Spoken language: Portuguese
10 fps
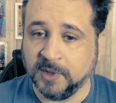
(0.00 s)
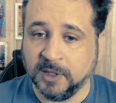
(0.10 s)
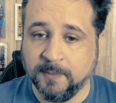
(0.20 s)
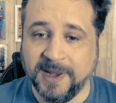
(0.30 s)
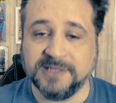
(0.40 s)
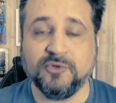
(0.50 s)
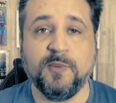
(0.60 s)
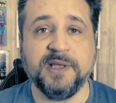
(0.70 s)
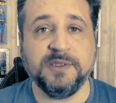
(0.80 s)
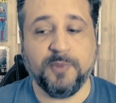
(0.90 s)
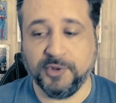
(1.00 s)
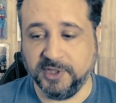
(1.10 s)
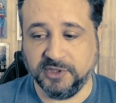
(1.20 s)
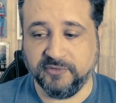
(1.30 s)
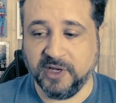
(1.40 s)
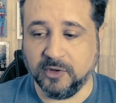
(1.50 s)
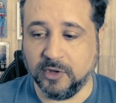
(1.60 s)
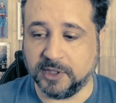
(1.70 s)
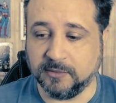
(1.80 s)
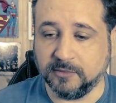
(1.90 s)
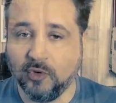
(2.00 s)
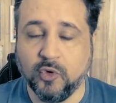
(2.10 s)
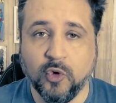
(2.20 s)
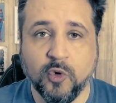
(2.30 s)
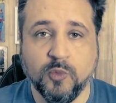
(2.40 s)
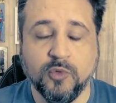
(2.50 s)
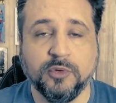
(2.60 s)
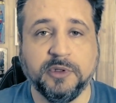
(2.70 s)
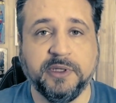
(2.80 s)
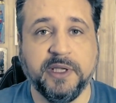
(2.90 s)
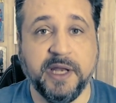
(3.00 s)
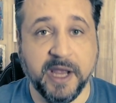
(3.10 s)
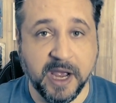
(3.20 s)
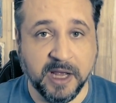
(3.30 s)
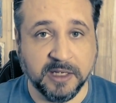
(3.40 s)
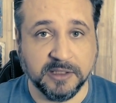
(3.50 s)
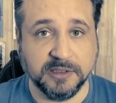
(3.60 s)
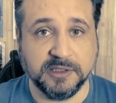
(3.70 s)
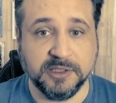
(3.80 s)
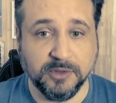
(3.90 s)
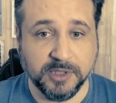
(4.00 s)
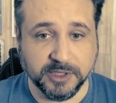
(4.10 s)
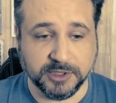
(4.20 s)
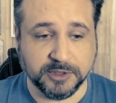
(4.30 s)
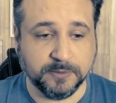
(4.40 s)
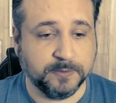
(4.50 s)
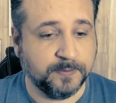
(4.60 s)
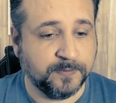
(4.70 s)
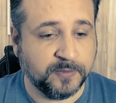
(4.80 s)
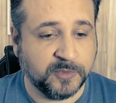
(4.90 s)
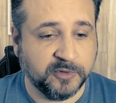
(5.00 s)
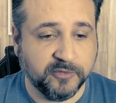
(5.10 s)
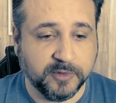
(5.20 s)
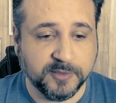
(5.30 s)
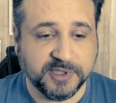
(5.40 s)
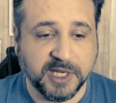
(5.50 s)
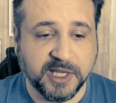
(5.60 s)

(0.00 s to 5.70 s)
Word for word: Mas o mais importante vem agora. Como criar seu LUT. Vamos clicar